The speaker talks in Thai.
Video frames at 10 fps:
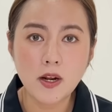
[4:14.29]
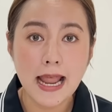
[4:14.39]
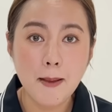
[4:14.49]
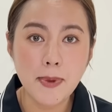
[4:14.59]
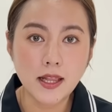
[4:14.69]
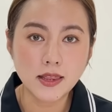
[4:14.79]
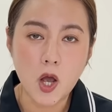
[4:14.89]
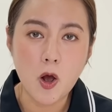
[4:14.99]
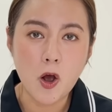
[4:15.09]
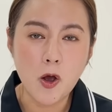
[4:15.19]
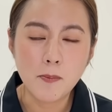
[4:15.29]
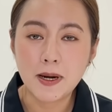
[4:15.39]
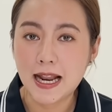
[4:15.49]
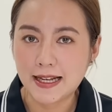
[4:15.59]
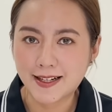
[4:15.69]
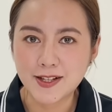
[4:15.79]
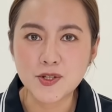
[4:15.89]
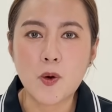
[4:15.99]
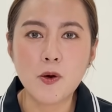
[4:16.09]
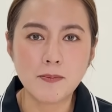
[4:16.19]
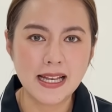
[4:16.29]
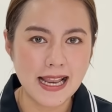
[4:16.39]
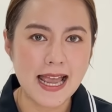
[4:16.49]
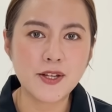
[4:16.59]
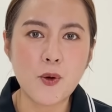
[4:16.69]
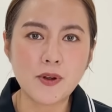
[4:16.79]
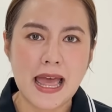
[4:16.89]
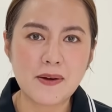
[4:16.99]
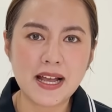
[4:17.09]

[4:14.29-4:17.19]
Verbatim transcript: กและบิ๊กต่อผลัดกันชกมาหลายยกแล้ว